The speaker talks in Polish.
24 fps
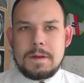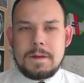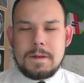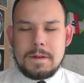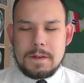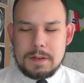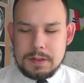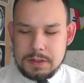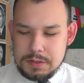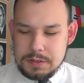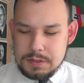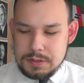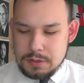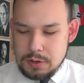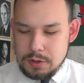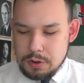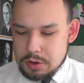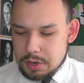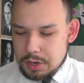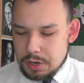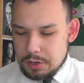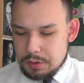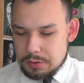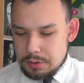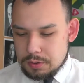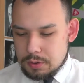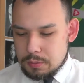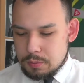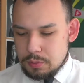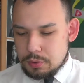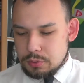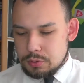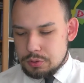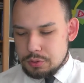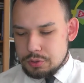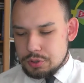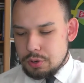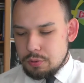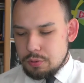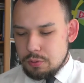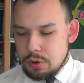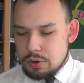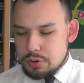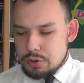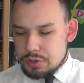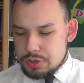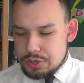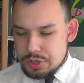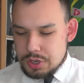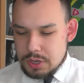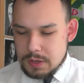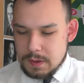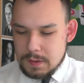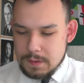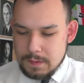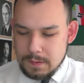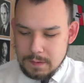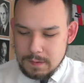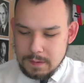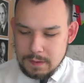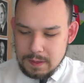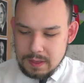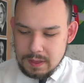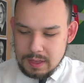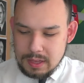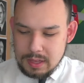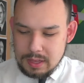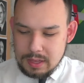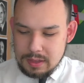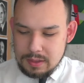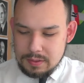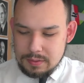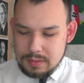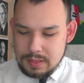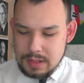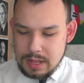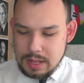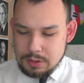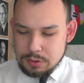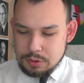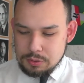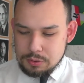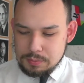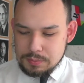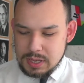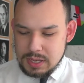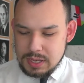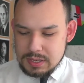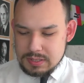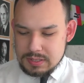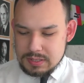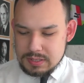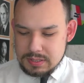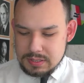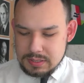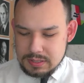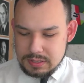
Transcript: historii, no bo to się łączy. E, natomiast e,